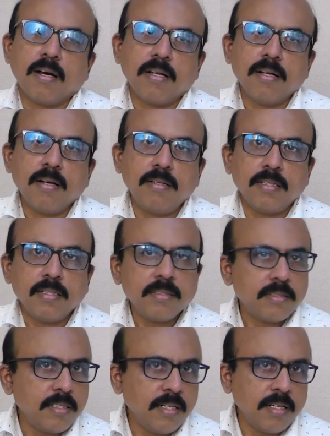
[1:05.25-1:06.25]
ஆனால்
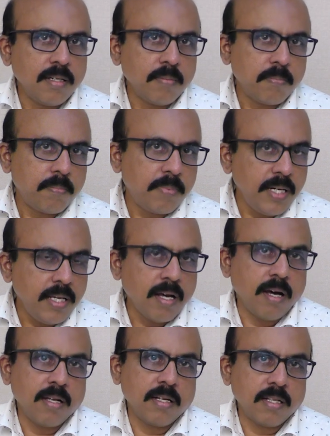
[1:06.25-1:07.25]
சில
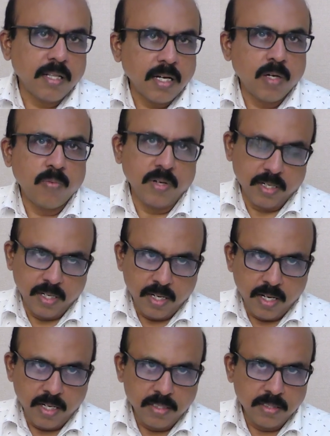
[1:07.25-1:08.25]
பிழையான
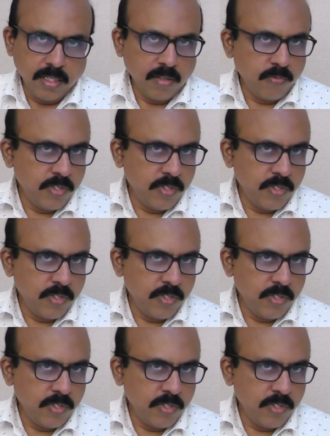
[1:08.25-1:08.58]
தகவல்களால் சில